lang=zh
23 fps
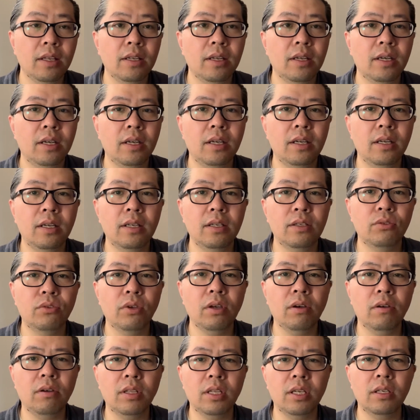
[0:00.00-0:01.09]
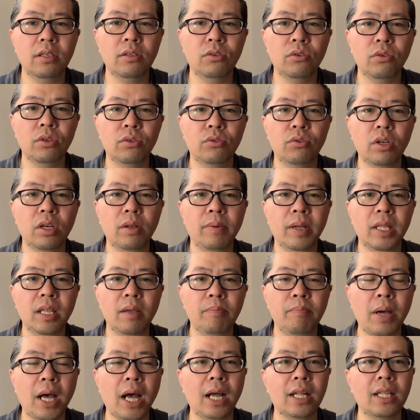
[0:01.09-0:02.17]
呃，最后呢，追追了半天，
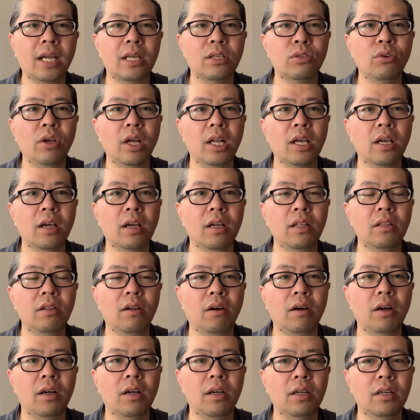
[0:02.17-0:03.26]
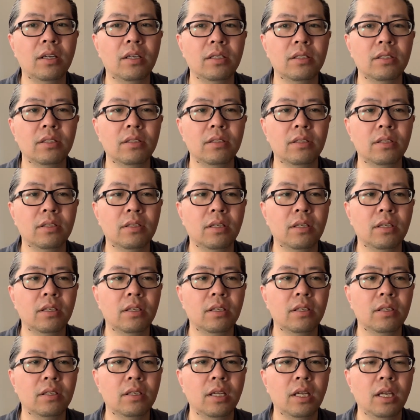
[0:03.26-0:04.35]
啪嗒摔了个跟头，就就就，
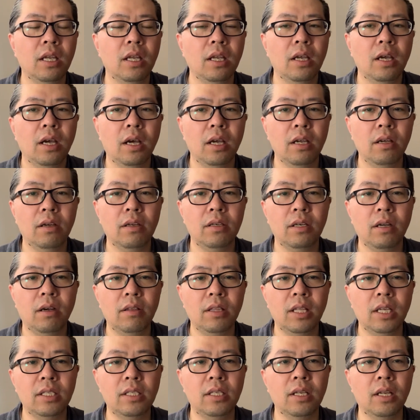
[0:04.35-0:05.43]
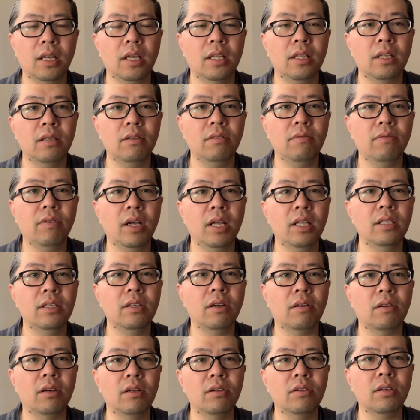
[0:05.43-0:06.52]
哎呀，然后再起来呢，就发现小
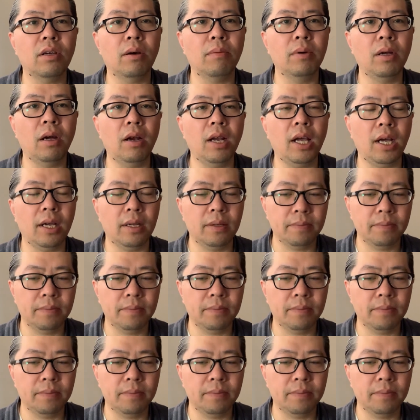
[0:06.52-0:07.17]
人就找不着了。